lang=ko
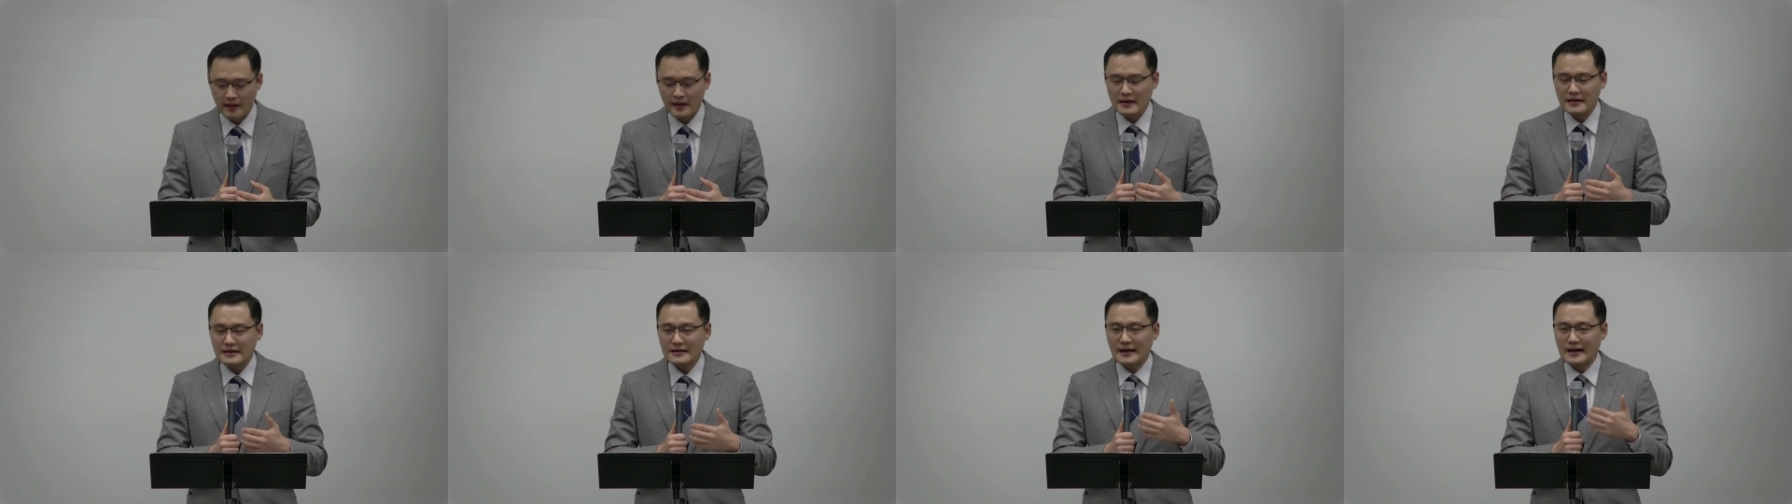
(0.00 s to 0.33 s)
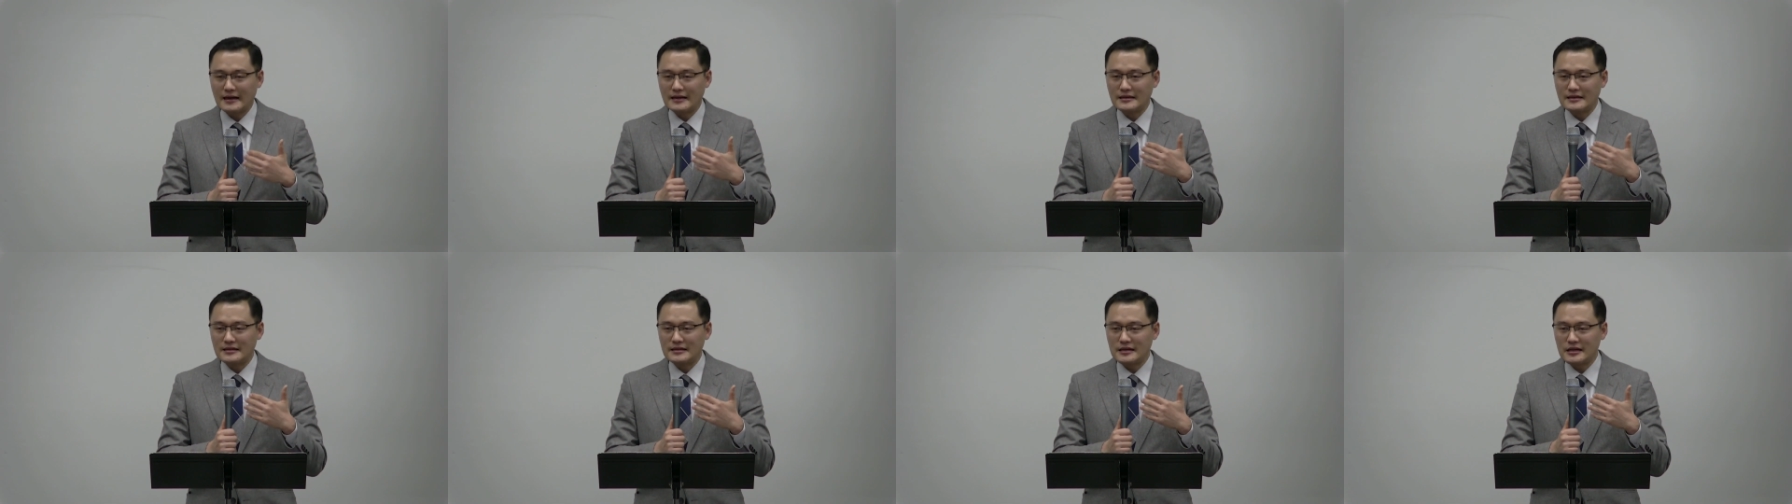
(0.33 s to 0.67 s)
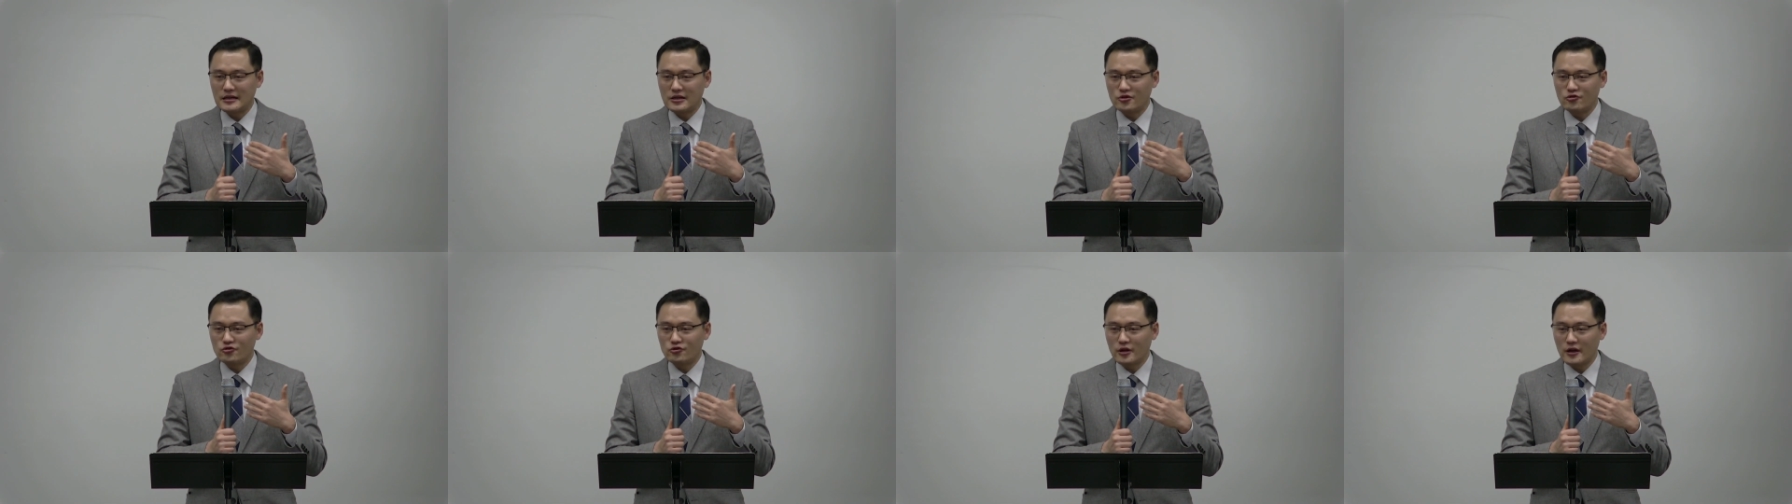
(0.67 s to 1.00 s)

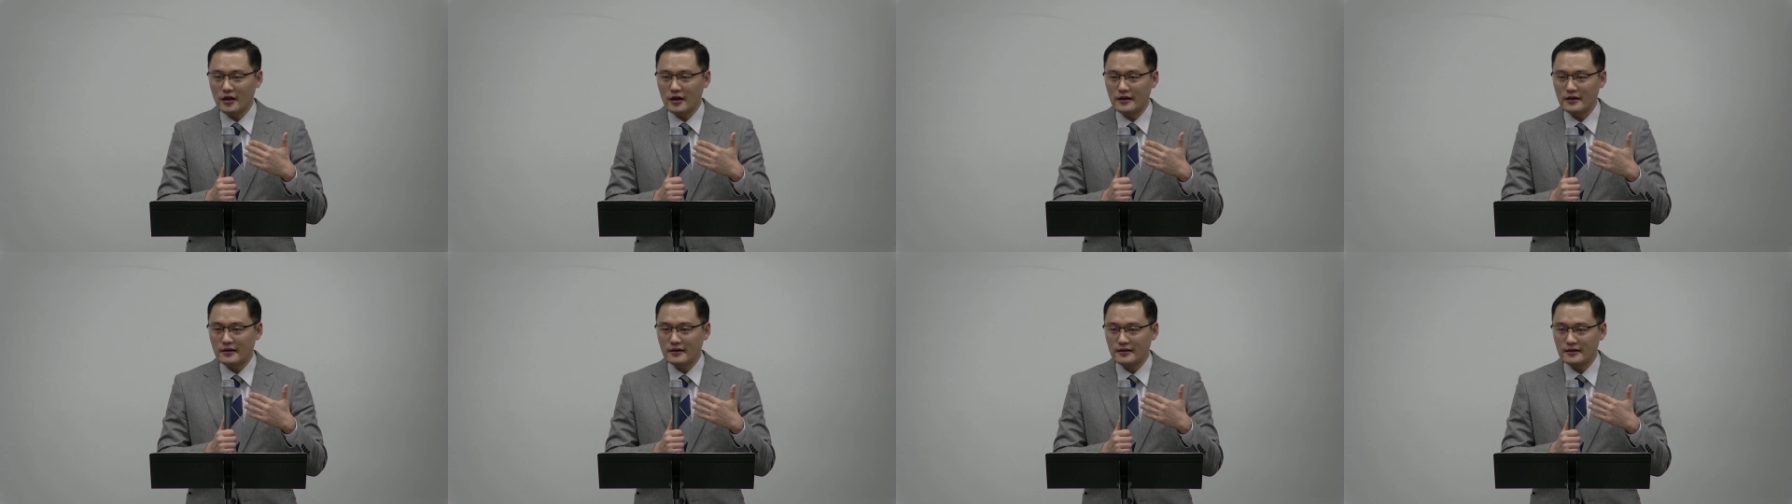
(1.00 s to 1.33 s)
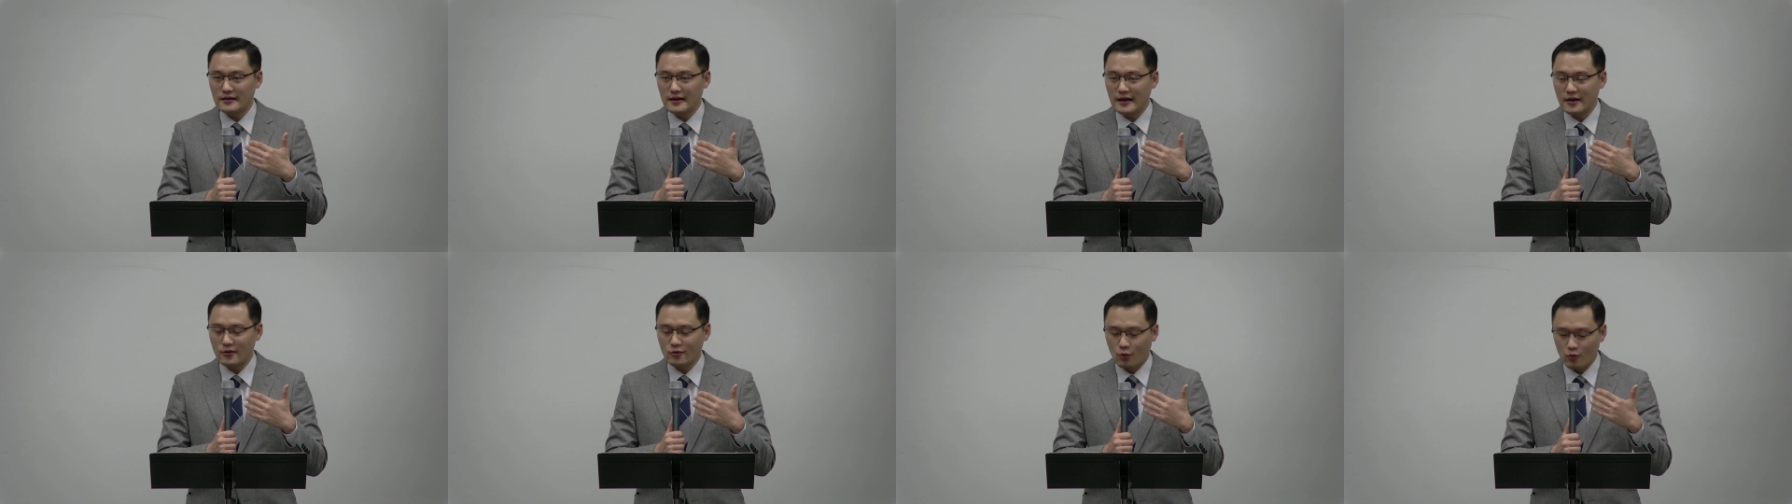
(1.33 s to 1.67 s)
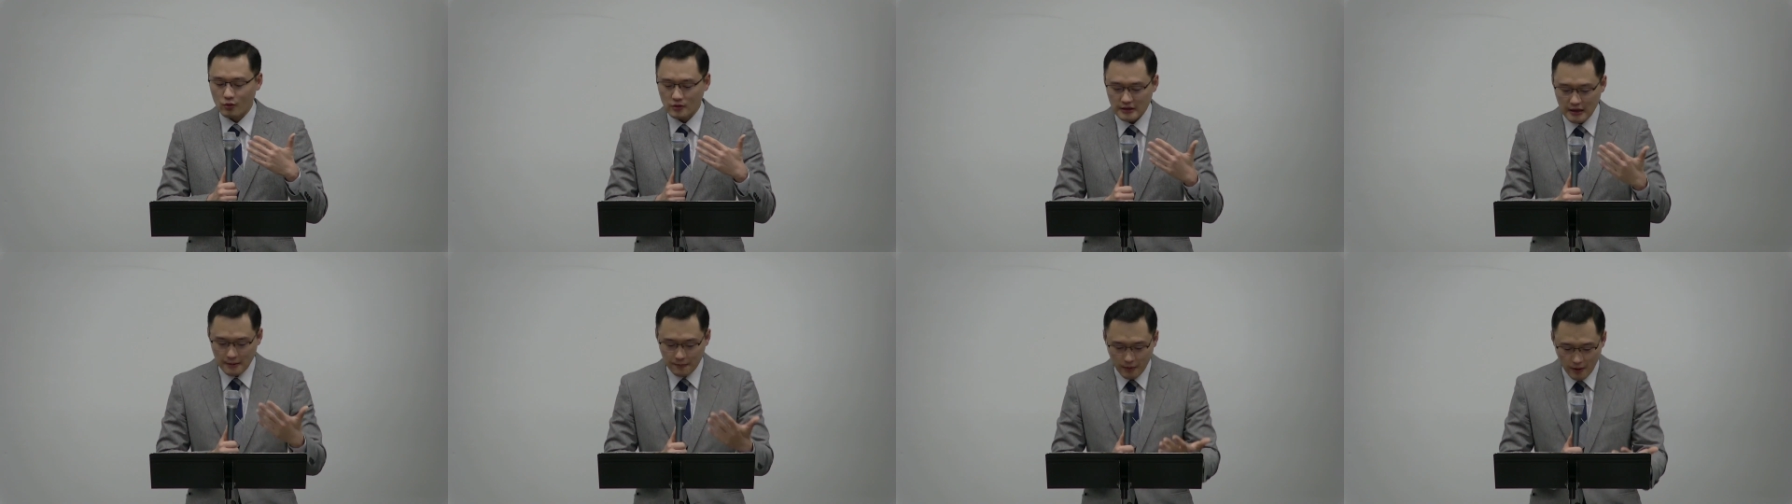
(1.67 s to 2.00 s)
당시 유대인들의
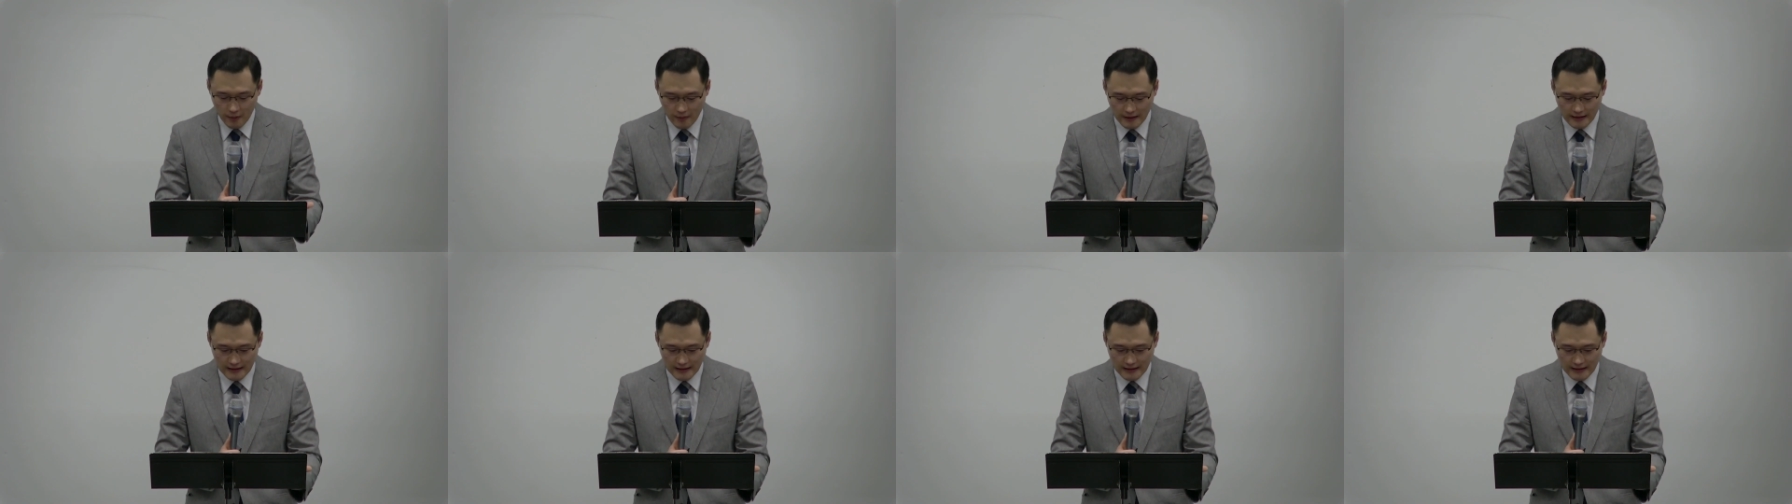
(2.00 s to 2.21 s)
농사법에